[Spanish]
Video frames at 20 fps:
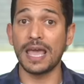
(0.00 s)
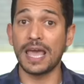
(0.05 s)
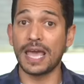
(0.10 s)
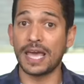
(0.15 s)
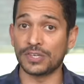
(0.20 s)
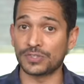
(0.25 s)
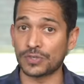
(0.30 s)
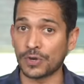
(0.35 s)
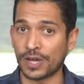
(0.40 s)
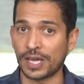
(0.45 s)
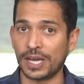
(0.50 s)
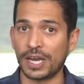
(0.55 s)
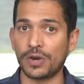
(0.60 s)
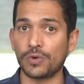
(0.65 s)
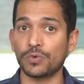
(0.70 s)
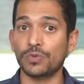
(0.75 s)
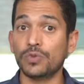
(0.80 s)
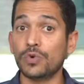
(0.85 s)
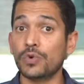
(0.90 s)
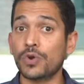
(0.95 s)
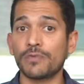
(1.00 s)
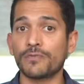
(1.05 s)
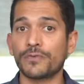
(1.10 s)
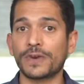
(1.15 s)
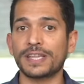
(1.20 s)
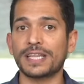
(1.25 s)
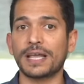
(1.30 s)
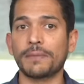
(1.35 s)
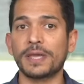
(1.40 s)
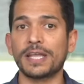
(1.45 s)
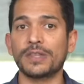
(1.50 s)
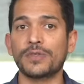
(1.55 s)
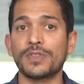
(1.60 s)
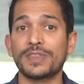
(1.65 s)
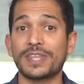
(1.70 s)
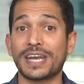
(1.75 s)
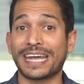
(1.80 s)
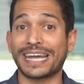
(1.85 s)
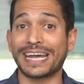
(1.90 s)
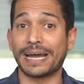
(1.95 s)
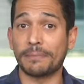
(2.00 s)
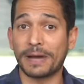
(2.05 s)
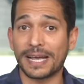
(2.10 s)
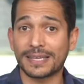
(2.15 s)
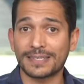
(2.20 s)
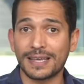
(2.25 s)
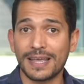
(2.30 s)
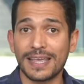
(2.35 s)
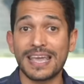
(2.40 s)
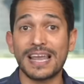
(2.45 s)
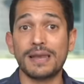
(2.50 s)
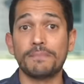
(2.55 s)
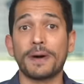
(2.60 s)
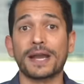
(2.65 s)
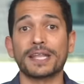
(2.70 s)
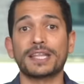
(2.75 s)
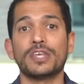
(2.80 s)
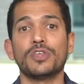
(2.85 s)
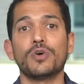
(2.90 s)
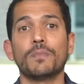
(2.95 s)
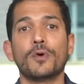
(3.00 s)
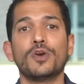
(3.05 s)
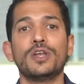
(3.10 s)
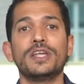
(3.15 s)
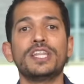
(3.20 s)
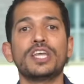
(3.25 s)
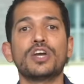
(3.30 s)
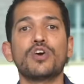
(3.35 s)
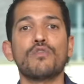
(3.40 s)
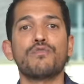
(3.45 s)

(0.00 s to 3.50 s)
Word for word: Esto generó un duro enfrentamiento entre Hamas y el partido político